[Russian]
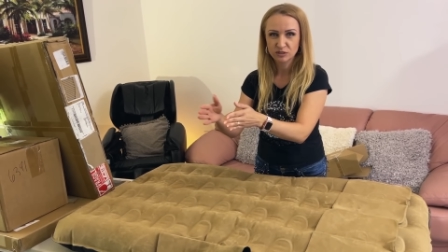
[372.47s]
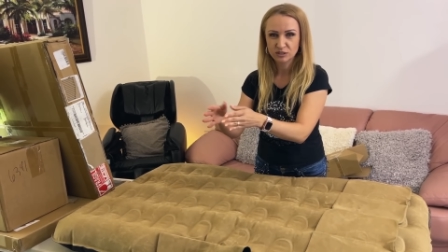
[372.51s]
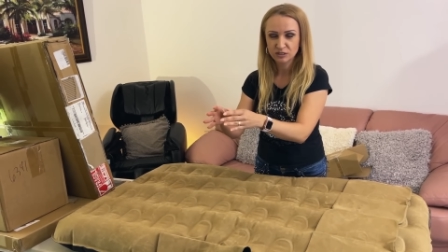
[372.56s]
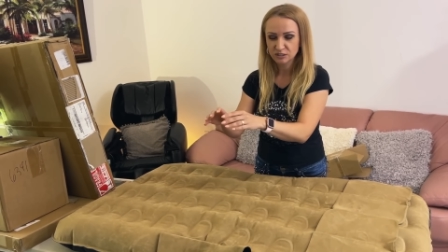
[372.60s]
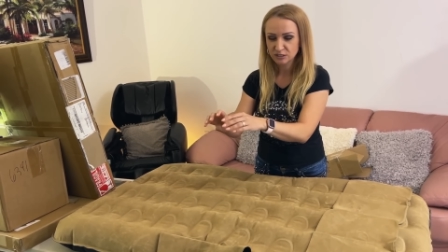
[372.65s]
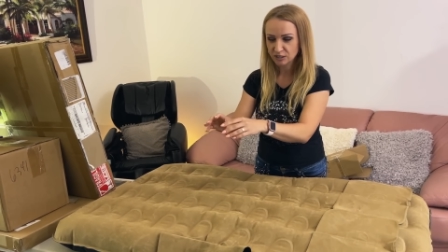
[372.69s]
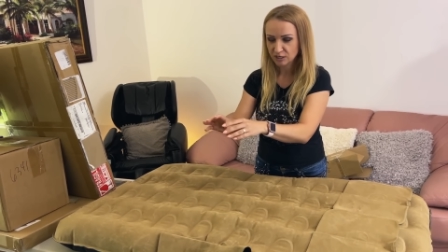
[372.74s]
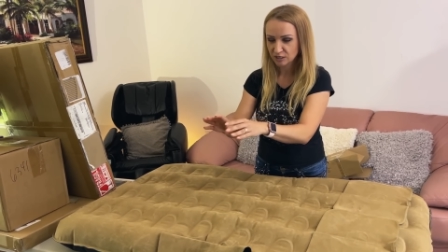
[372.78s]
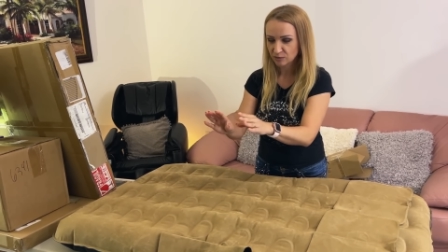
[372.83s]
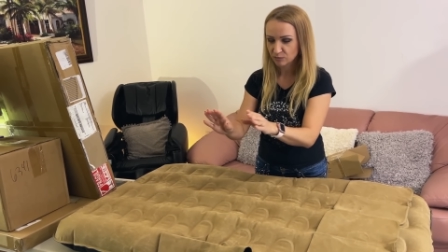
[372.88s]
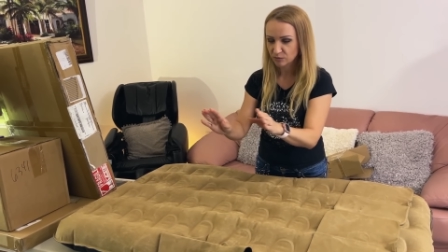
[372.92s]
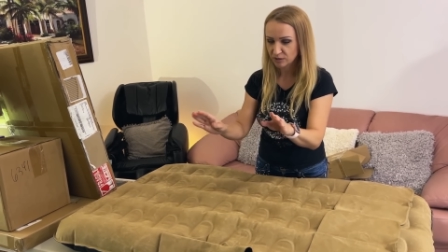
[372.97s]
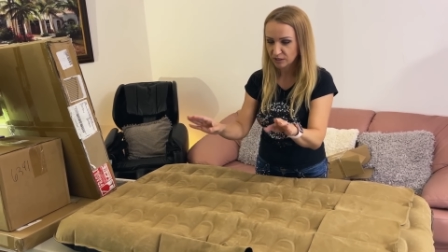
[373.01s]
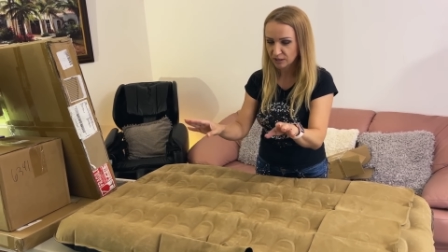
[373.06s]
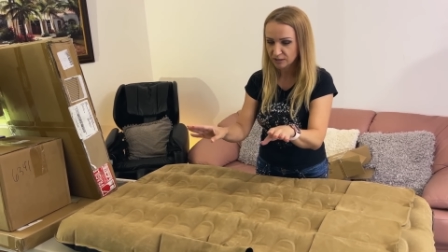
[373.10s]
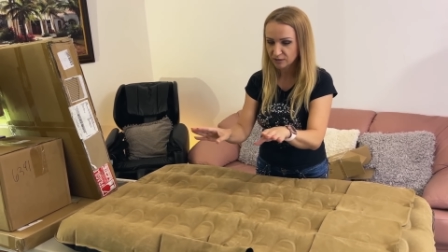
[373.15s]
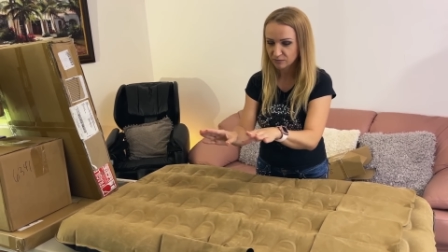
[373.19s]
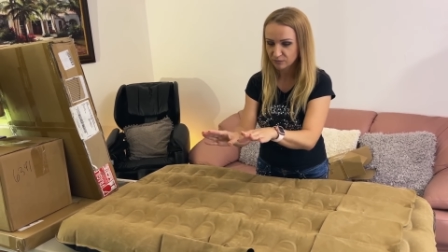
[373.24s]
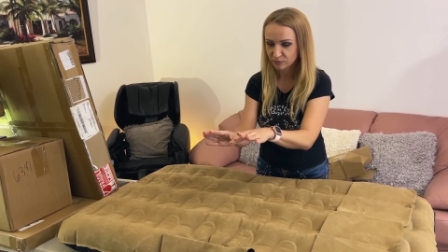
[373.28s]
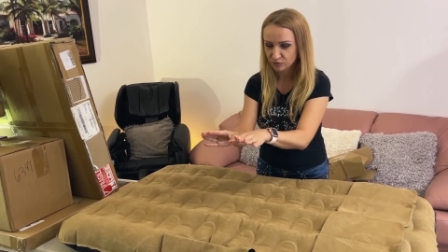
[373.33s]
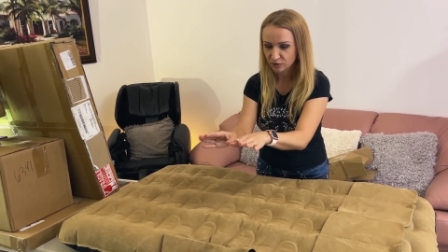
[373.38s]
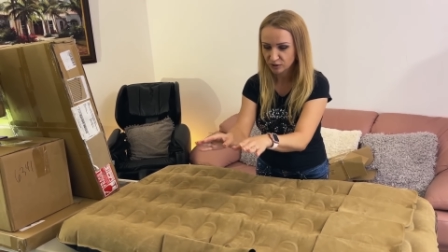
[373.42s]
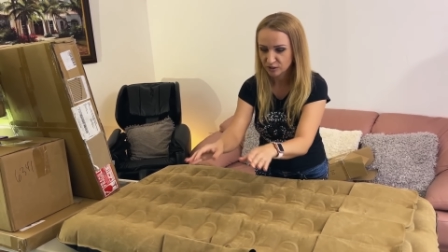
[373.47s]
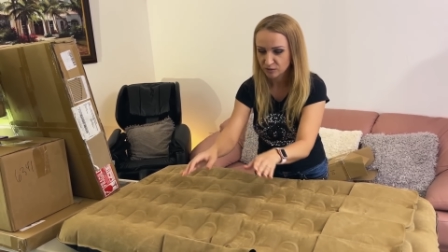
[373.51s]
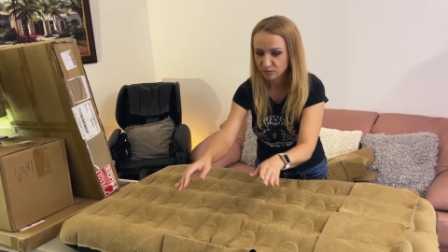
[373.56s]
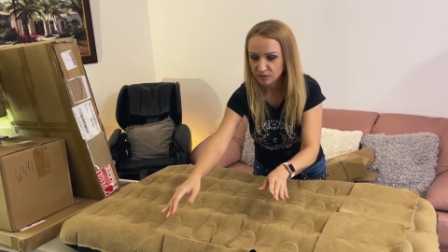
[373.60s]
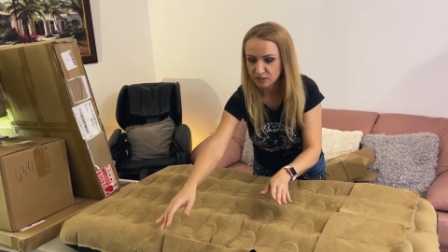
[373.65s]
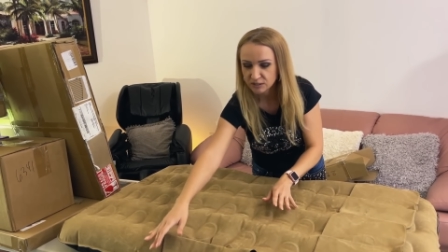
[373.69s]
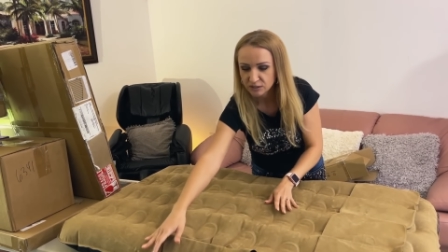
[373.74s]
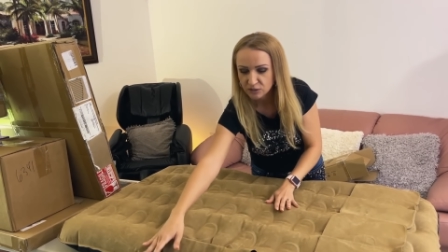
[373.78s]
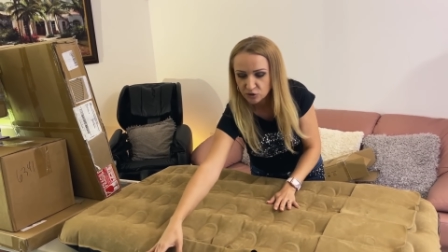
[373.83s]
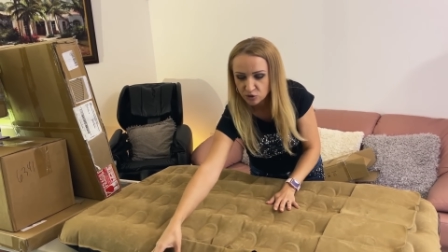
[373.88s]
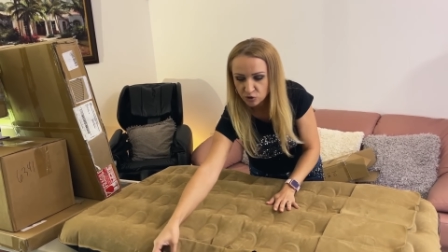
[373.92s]
сиденьями, да, там вот это
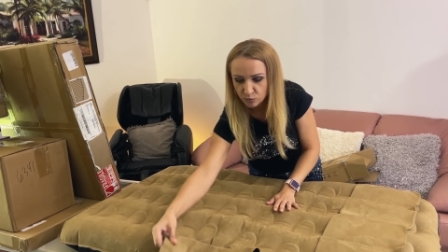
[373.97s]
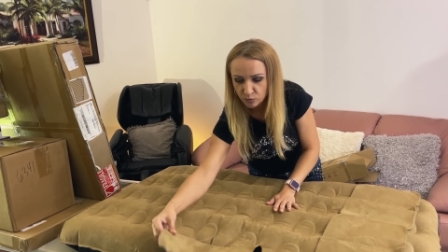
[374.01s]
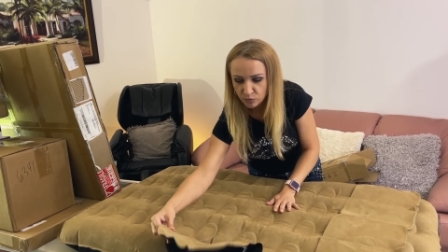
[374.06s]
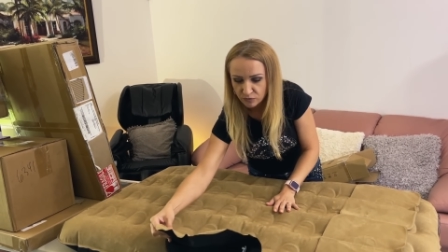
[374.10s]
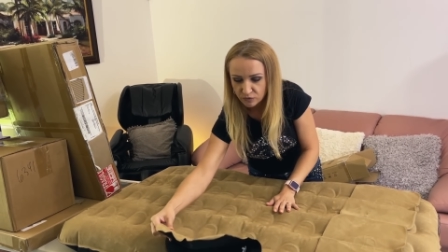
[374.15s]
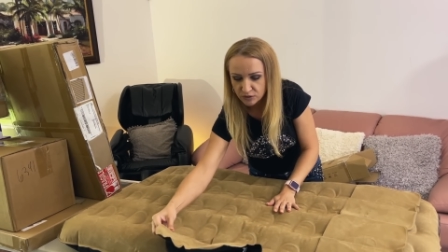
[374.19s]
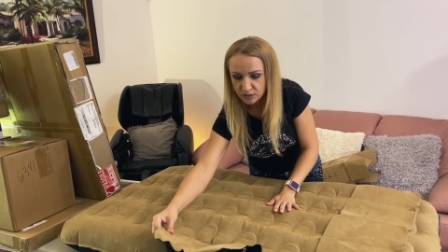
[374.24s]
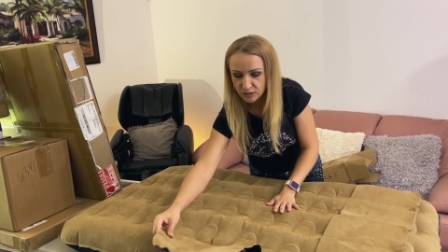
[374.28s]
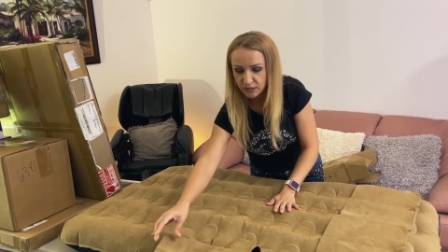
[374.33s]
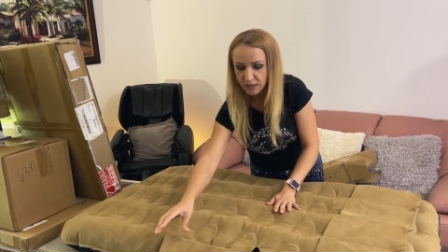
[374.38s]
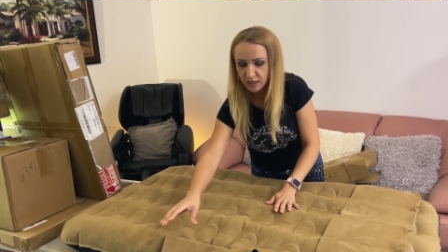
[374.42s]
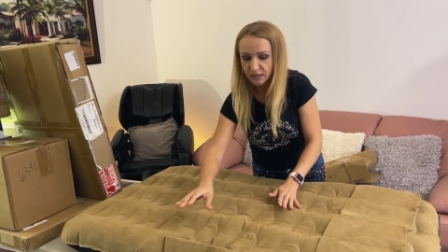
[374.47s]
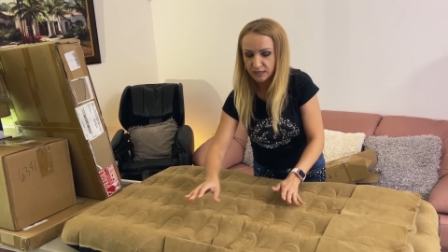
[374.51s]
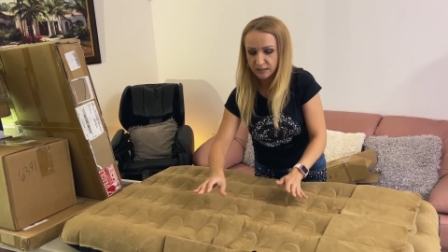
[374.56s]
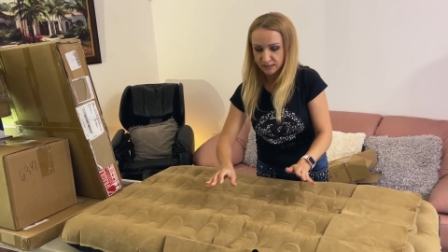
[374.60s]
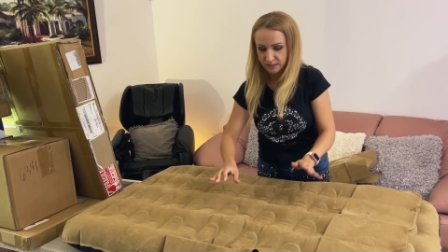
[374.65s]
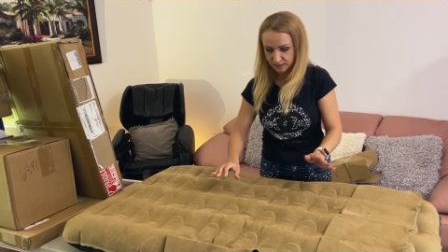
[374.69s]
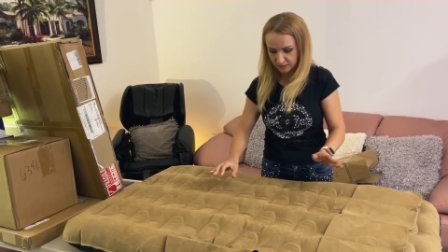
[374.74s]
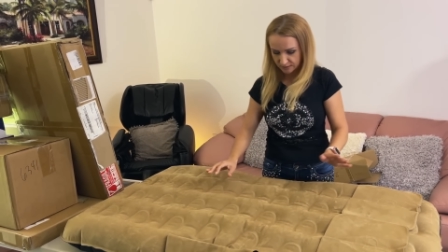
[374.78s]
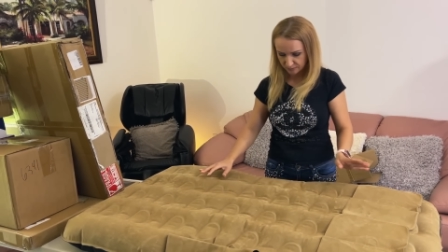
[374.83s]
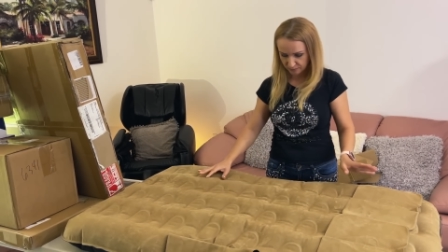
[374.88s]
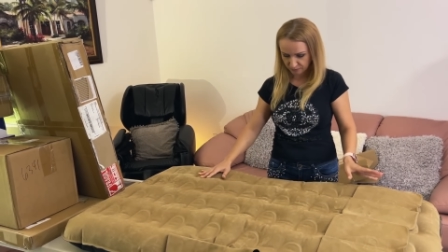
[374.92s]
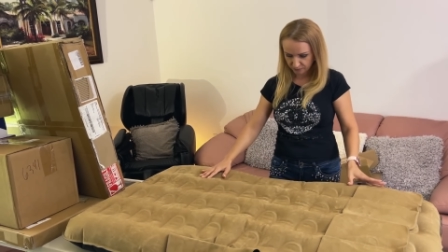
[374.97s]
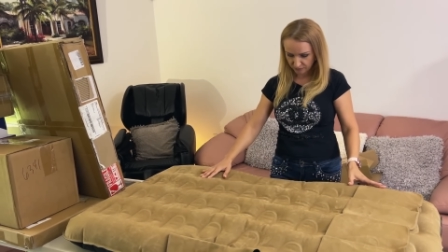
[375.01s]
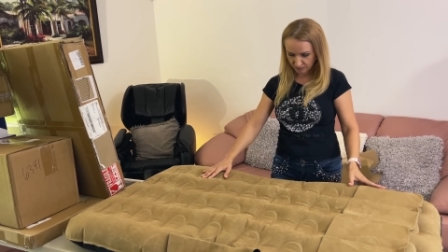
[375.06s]
место, чтобы его загородить.